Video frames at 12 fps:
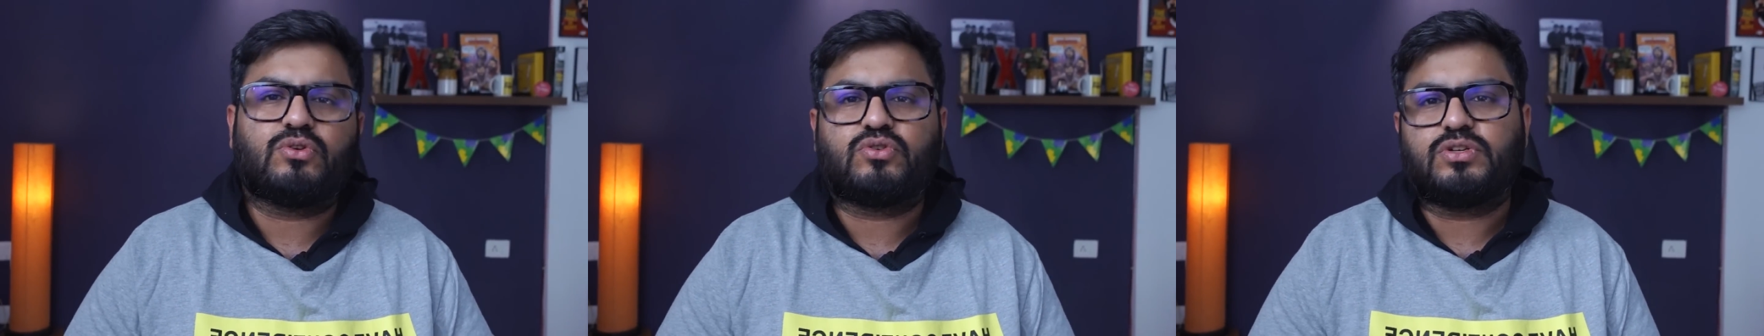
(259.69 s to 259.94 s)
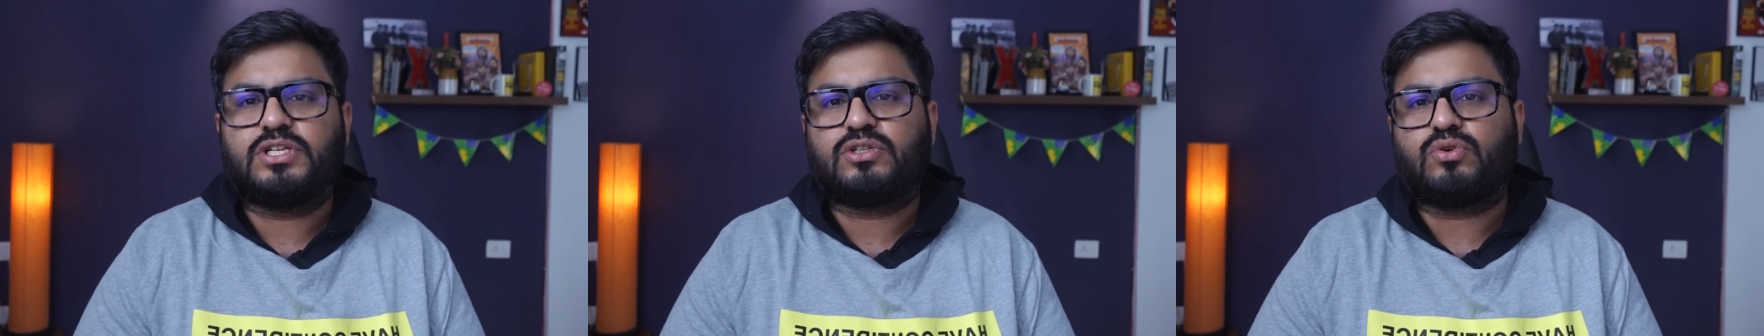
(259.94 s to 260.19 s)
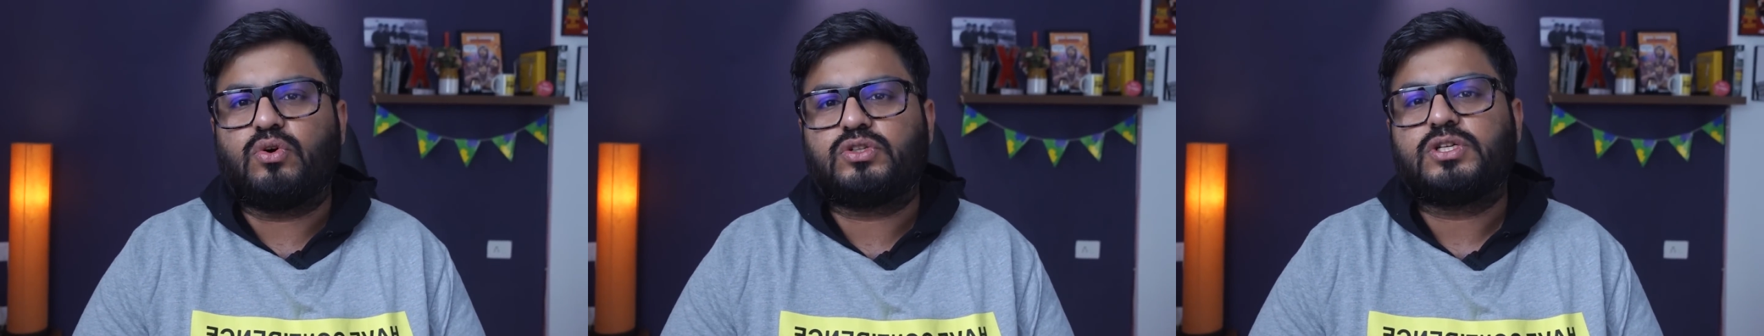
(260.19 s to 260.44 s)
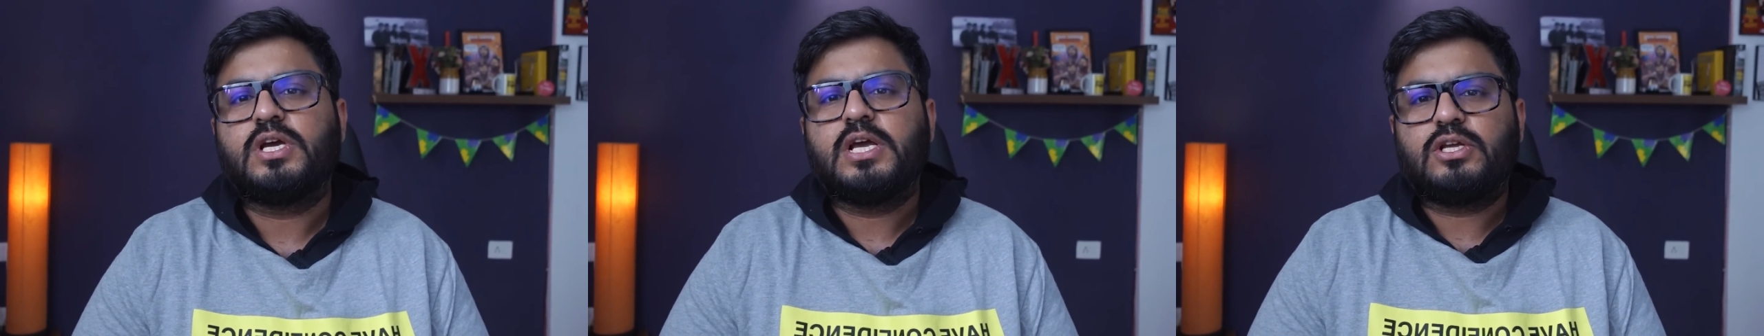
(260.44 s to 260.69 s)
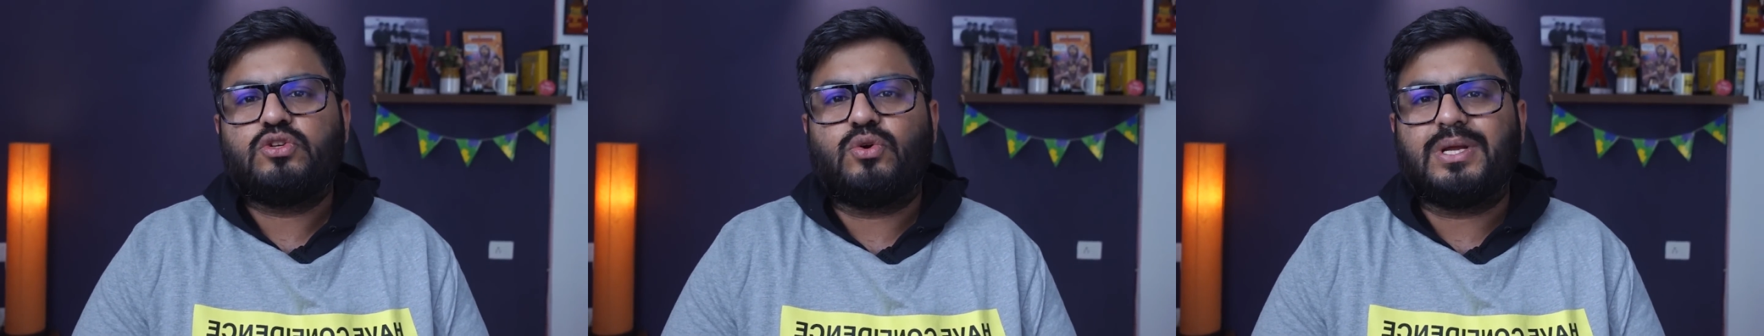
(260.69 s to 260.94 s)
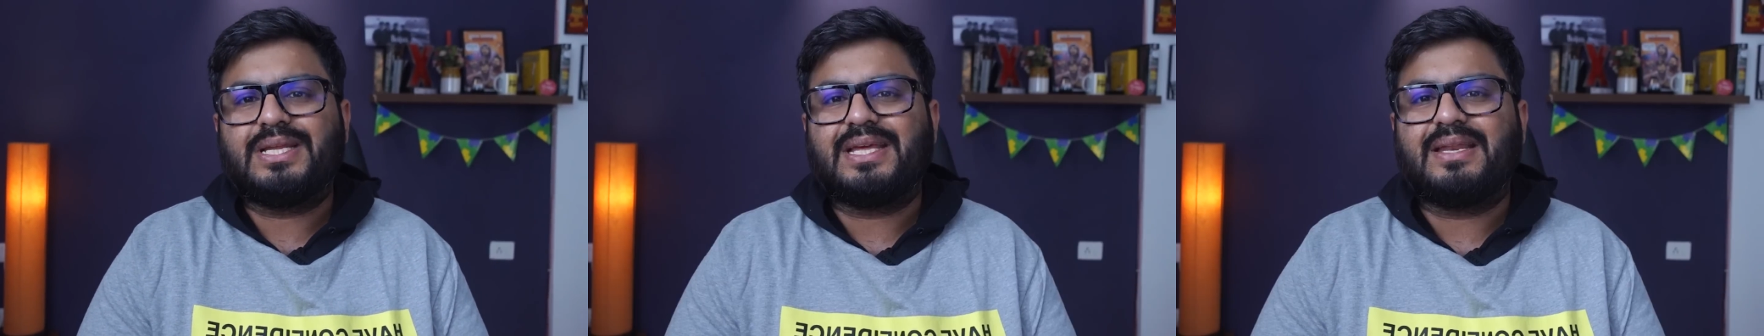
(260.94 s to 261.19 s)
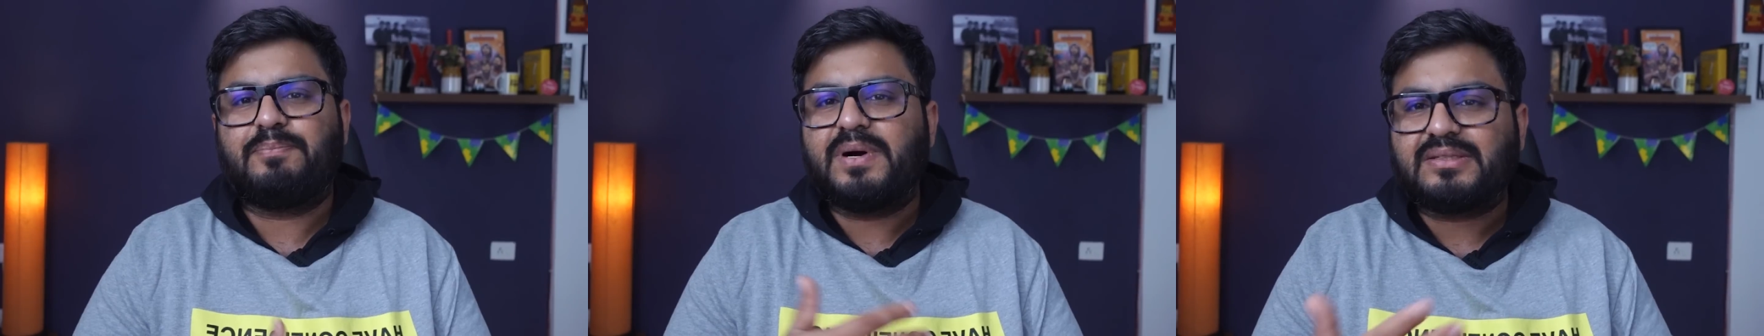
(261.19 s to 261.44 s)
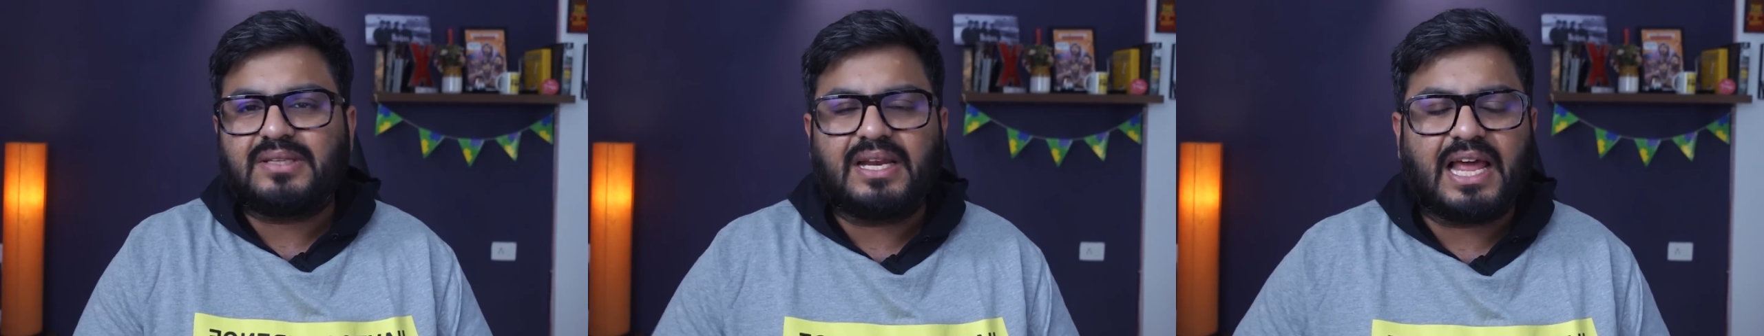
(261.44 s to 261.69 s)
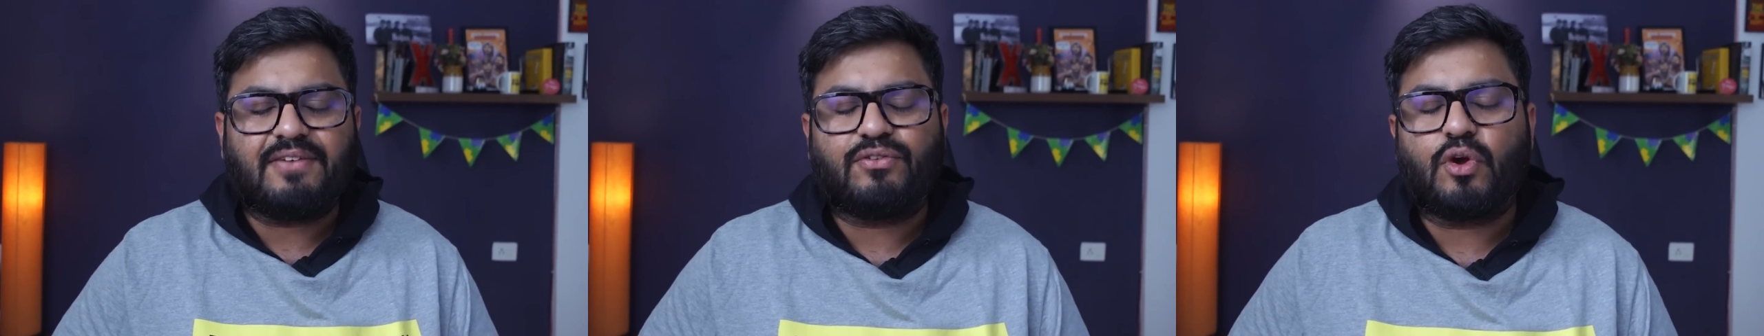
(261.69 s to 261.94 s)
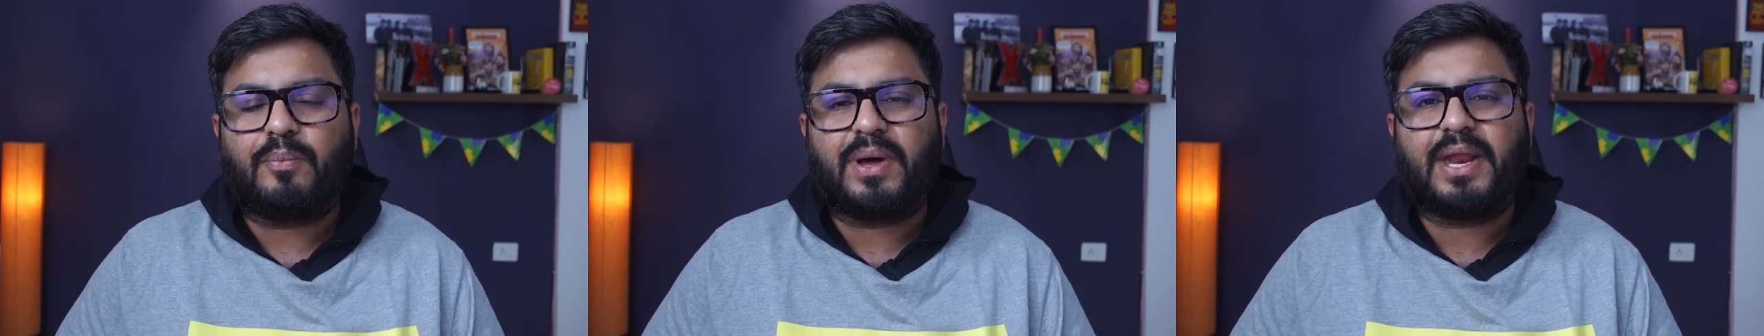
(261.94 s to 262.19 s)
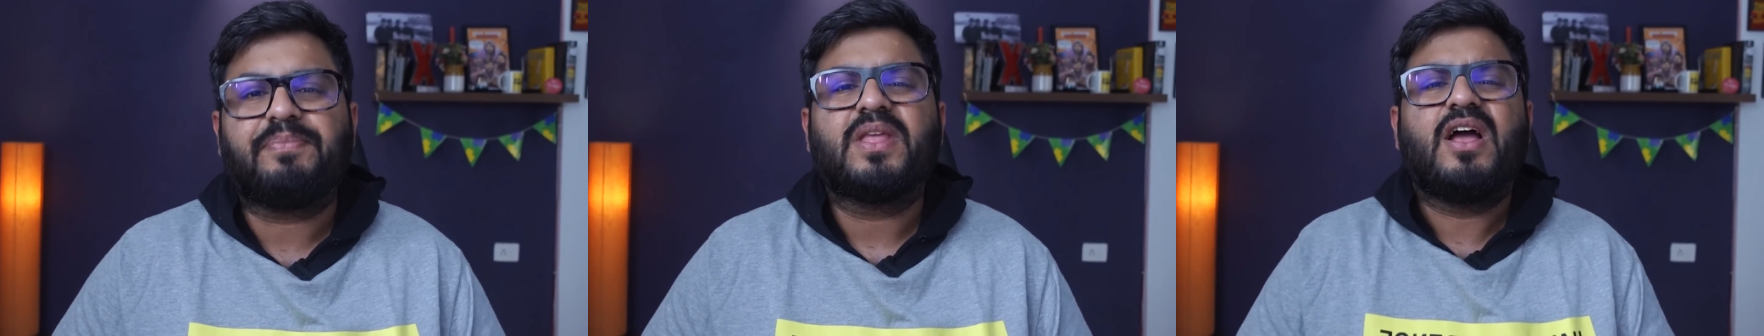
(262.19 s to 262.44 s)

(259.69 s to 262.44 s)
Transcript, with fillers: कुछ कुछ डिस्कोर्स जो इनकी पर्सनल लाइफ के ऊपर है